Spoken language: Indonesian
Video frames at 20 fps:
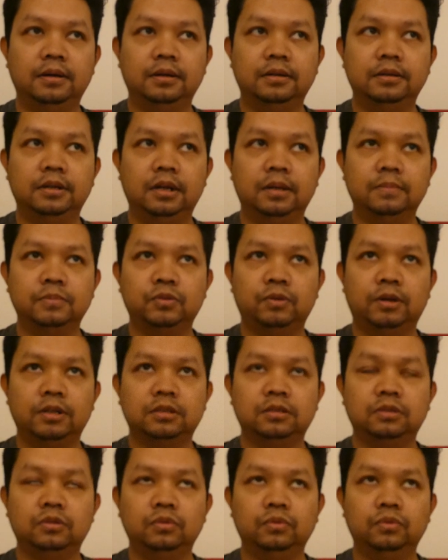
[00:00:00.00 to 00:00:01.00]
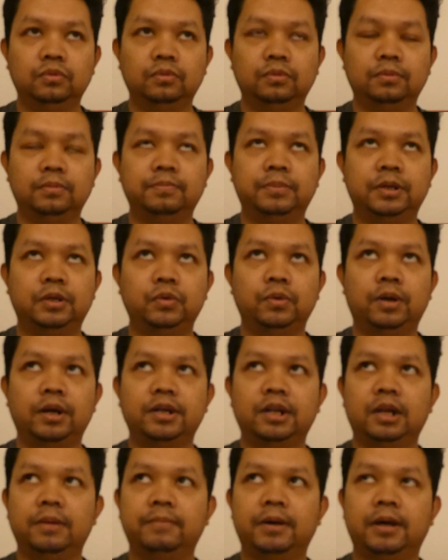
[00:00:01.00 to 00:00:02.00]
dalam suatu berduka
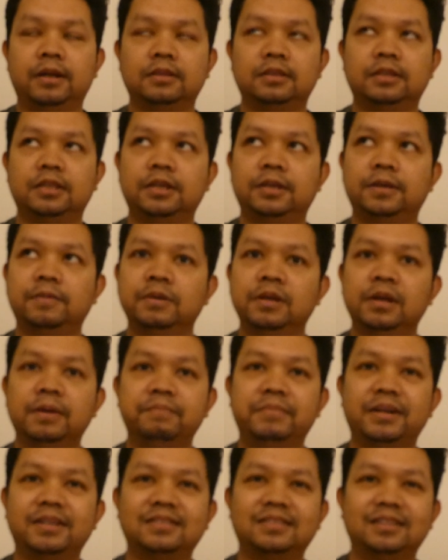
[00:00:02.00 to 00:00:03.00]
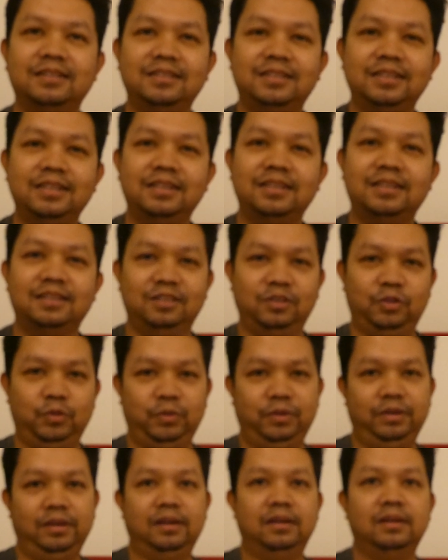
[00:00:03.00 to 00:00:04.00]
dalam arti bersedih gitu
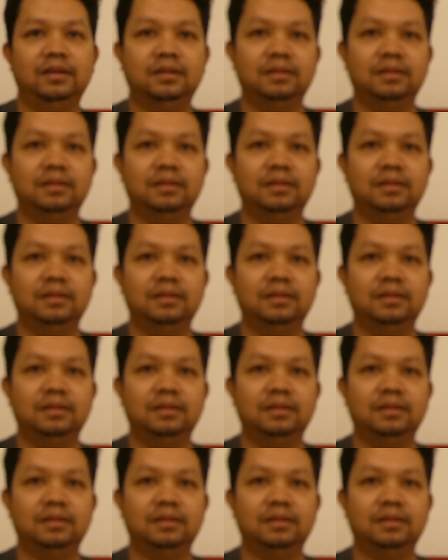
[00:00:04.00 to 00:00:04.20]
ya.